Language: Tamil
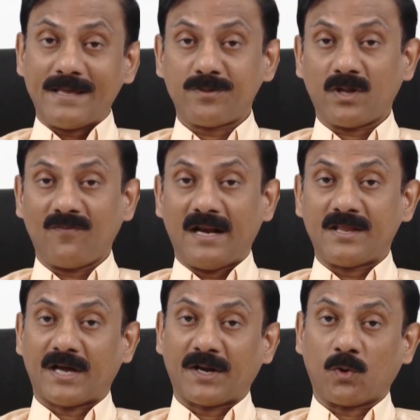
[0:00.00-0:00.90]

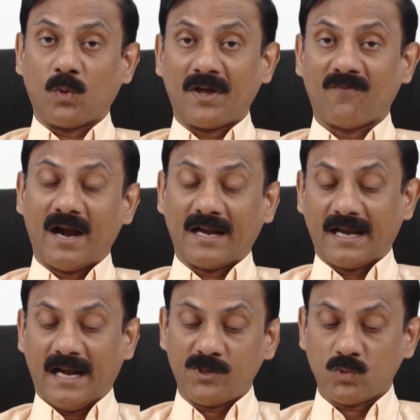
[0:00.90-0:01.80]
இஸ்ரவேல் ஜனங்களுடைய
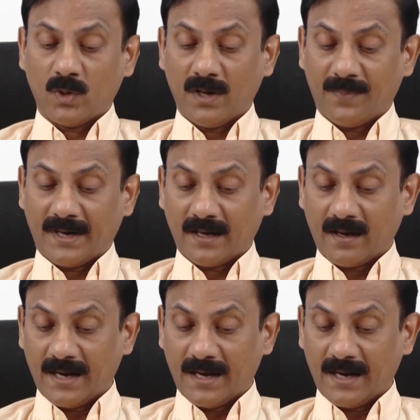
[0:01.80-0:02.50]
வாழ்க்கையிலே சொல்லப்பட்ட